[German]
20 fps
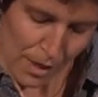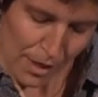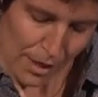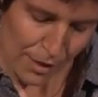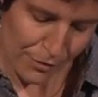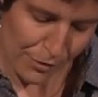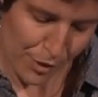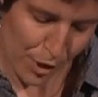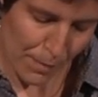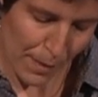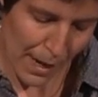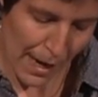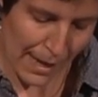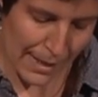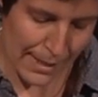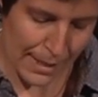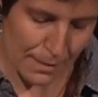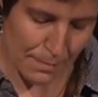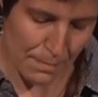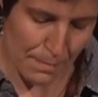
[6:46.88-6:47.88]
Die Firma
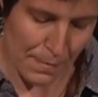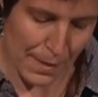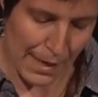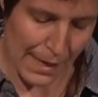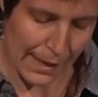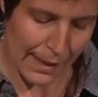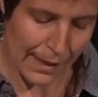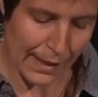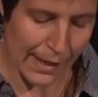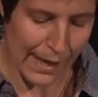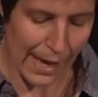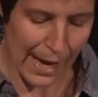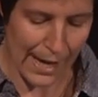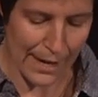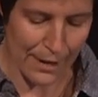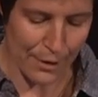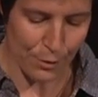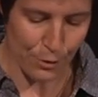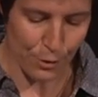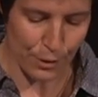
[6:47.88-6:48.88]
hatte mehrere
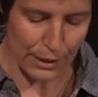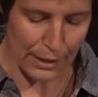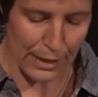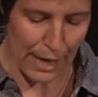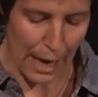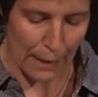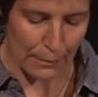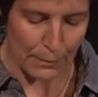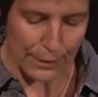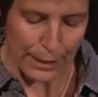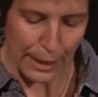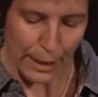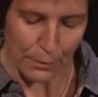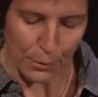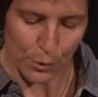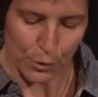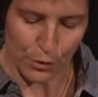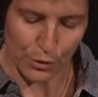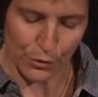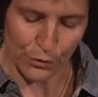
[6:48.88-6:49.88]
Änderungen in
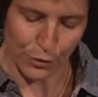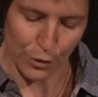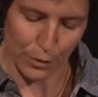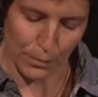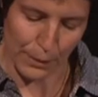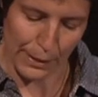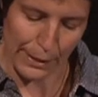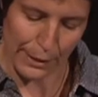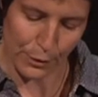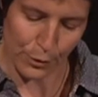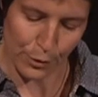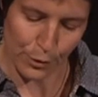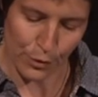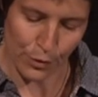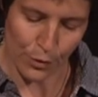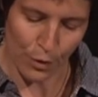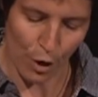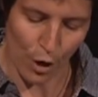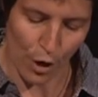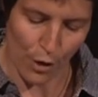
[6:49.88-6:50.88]
Namensgebung und
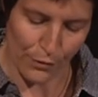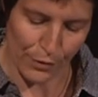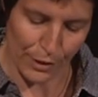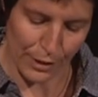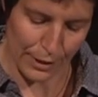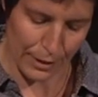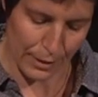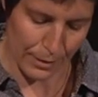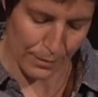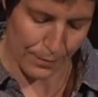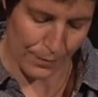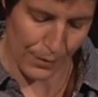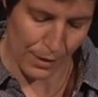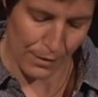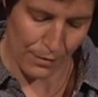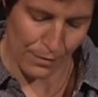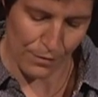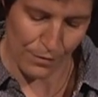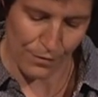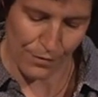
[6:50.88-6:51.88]
Firmierung. Häufig
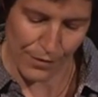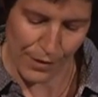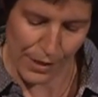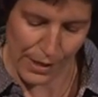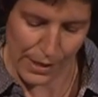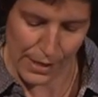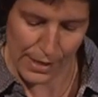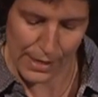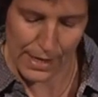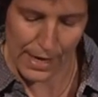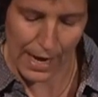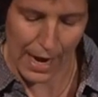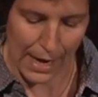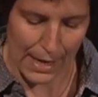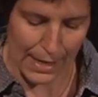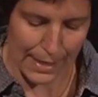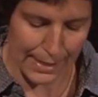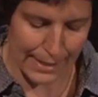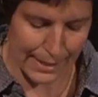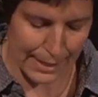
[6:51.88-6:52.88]
werden
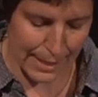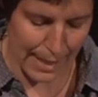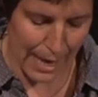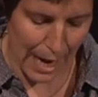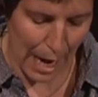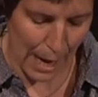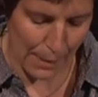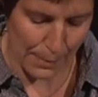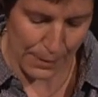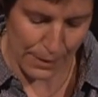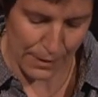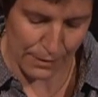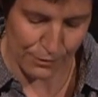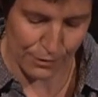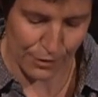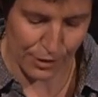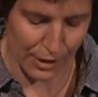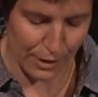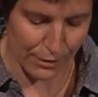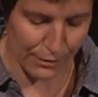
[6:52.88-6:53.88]
alle diese Namen
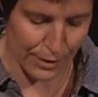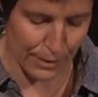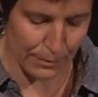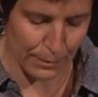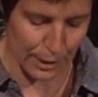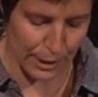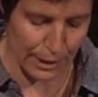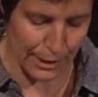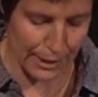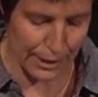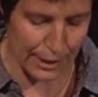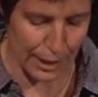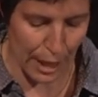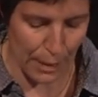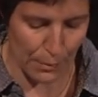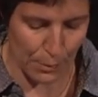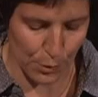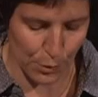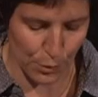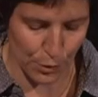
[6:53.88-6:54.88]
von der
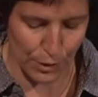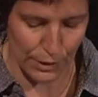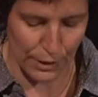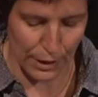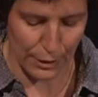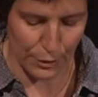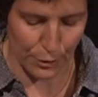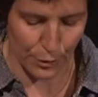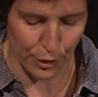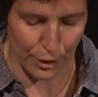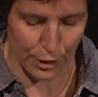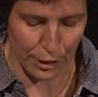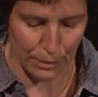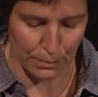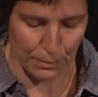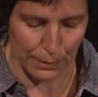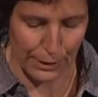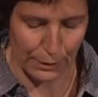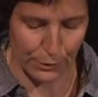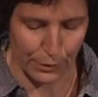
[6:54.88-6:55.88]
Filmgeschichtsschreibung unter
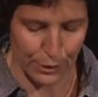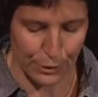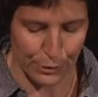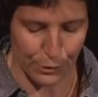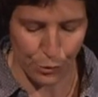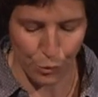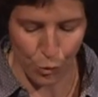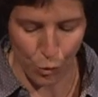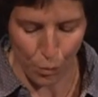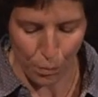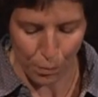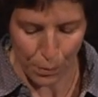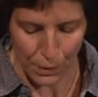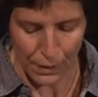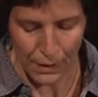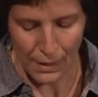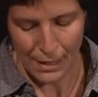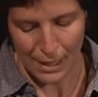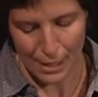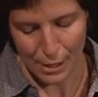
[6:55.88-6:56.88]
Deutsche Bioskop,
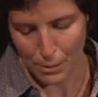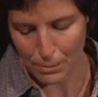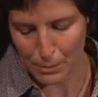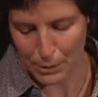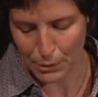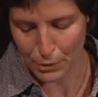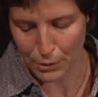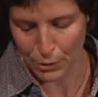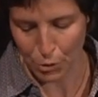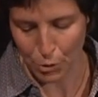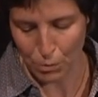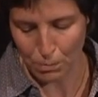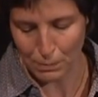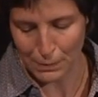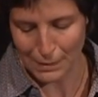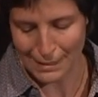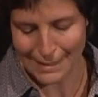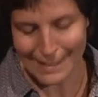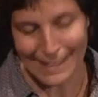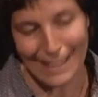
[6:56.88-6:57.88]
also Bioskop
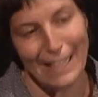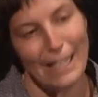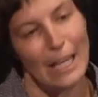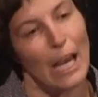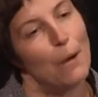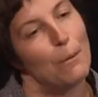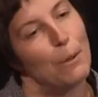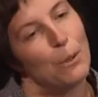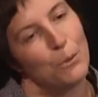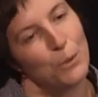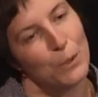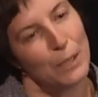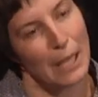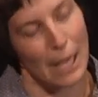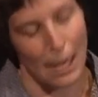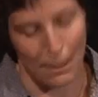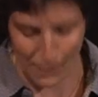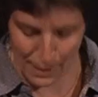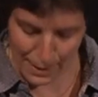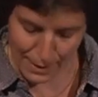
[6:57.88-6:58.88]
mit C, aber ohne
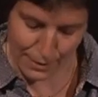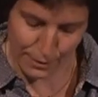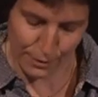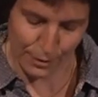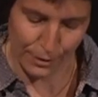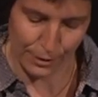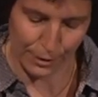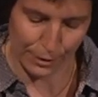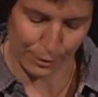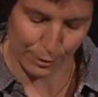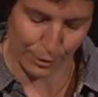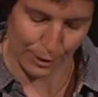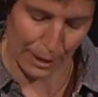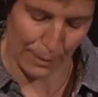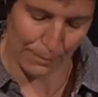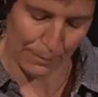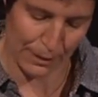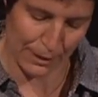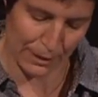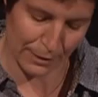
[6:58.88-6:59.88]
E am Ende,
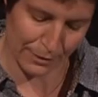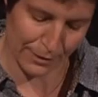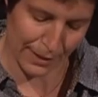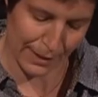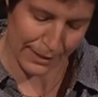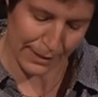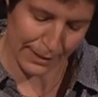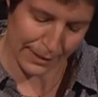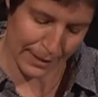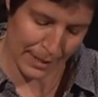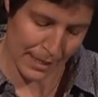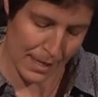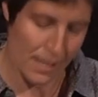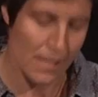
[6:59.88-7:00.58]
zusammengefasst.